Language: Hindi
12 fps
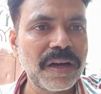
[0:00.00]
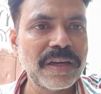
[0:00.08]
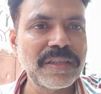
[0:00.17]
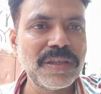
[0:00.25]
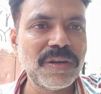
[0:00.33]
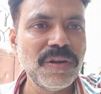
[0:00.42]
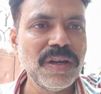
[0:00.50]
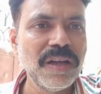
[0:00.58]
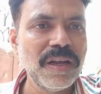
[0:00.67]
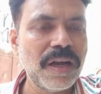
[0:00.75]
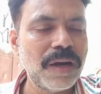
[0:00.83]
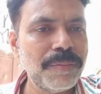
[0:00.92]
आगे जाओ
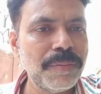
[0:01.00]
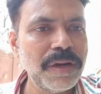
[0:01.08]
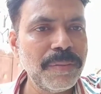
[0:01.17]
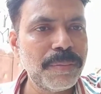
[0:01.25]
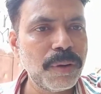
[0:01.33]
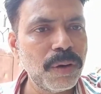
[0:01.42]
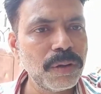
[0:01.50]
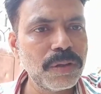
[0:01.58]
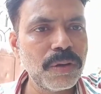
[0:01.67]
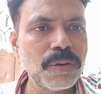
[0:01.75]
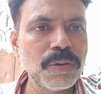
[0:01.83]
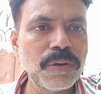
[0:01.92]
हमने बहुत
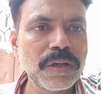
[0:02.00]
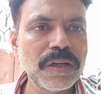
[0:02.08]
लोगों